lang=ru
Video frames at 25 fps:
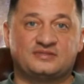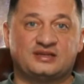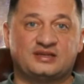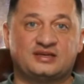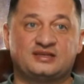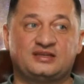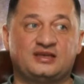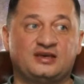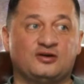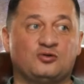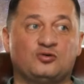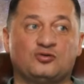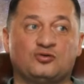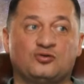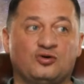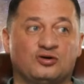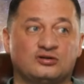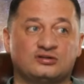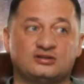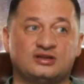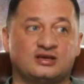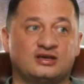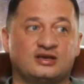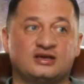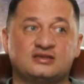Где
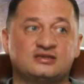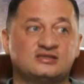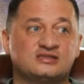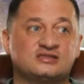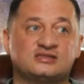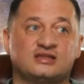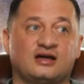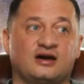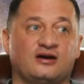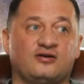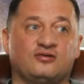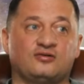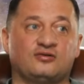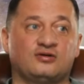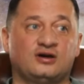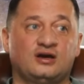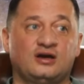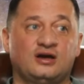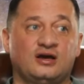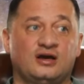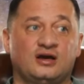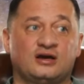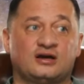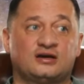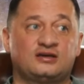угодно, я не знаю.
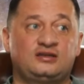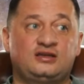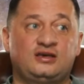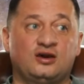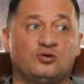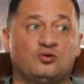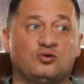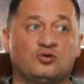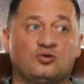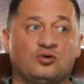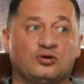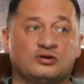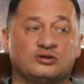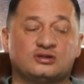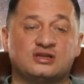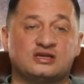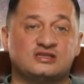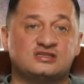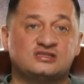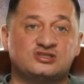Где угодно.